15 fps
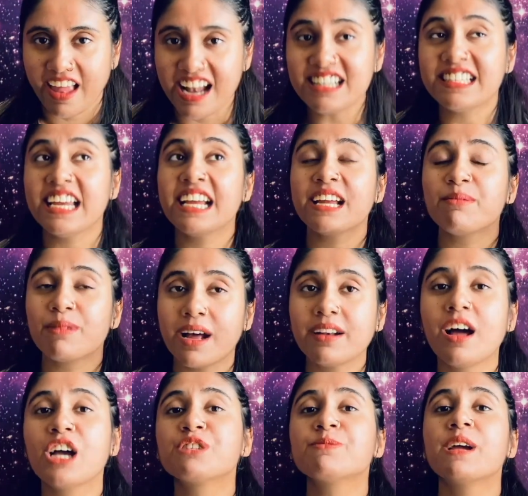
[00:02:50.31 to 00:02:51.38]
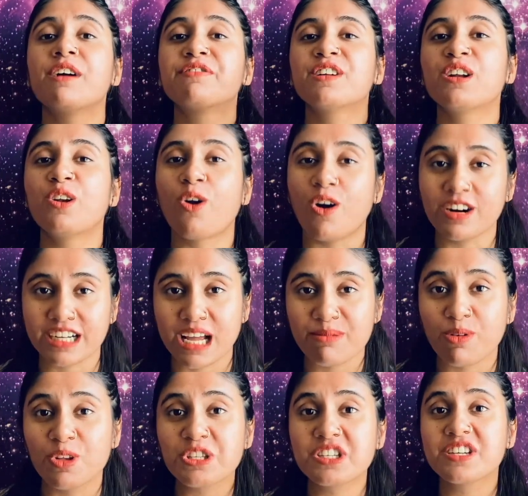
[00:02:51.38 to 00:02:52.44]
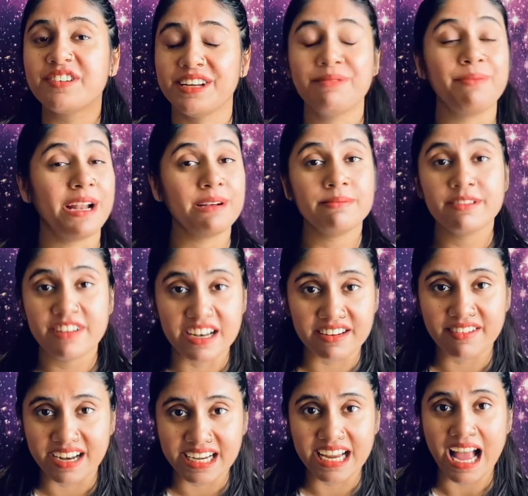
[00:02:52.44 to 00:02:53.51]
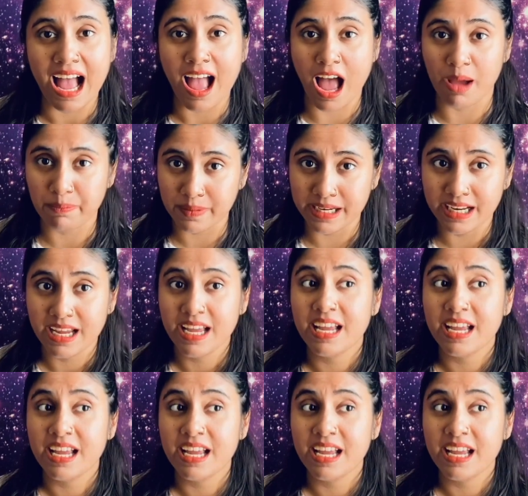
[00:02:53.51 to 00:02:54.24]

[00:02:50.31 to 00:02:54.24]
एंड सींग इमरान हाशमी आफ्टर अ लॉन्ग टाइम ऑन स्क्रीन मेड मी वेरी वेरी हैप्पी